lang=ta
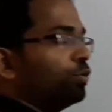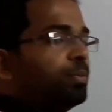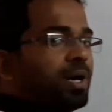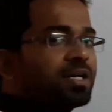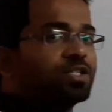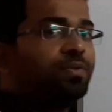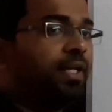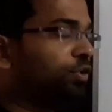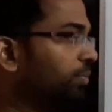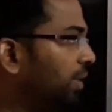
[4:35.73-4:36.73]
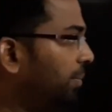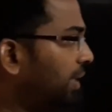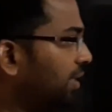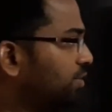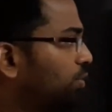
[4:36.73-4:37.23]
டூ மார்க்ஸ் வரைக்கும்
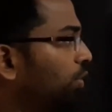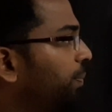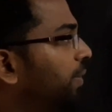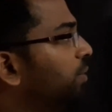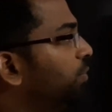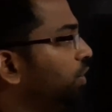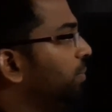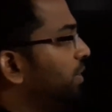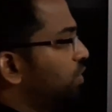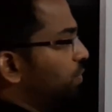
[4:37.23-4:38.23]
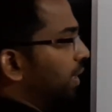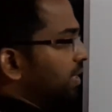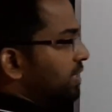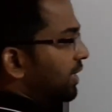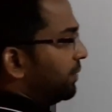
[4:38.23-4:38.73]
நம்மளால் ஸ்கோர் பண்ண முடியும் இந்த
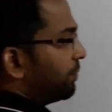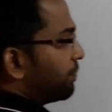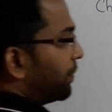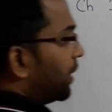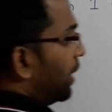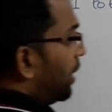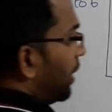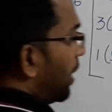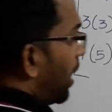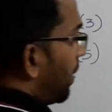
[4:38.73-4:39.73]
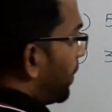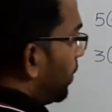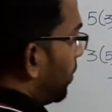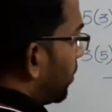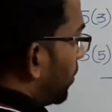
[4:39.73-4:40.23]
ஜுவாலஜியில்
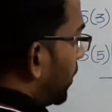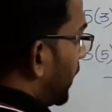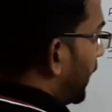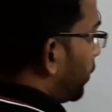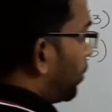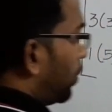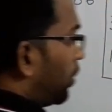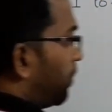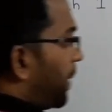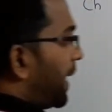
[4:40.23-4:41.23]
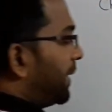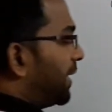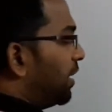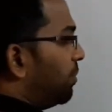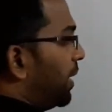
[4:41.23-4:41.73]
அப்போது இது கூட உங்களுக்கு
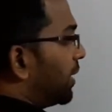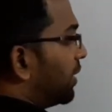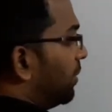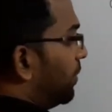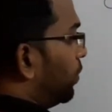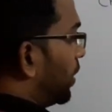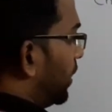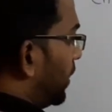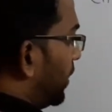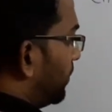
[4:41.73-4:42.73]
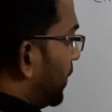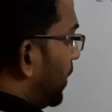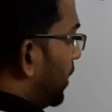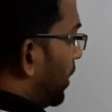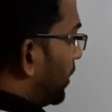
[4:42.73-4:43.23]
ப்ராக்டிக்கல் மார்க் நம்ம ஒரு
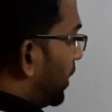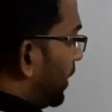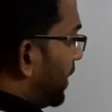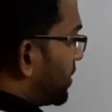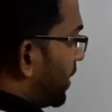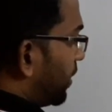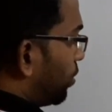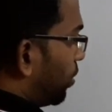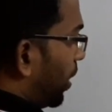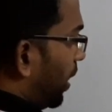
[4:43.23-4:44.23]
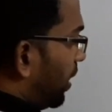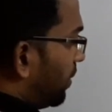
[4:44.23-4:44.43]
தேர்ட்டி சேர்த்தோன்னா